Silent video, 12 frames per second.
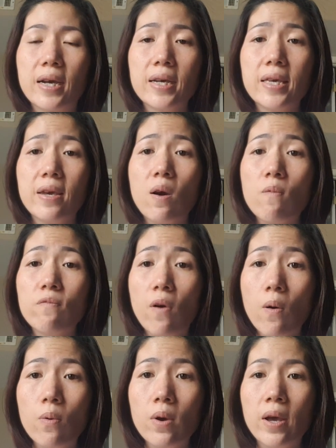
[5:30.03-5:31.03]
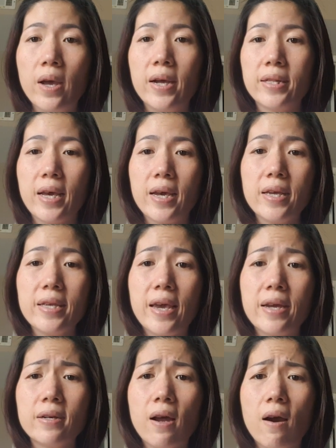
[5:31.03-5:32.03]
cái vị hôn phu thì cái
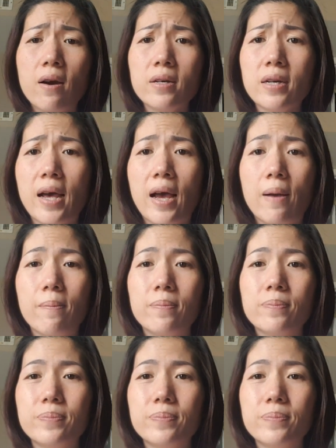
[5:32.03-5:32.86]
chuyện đó là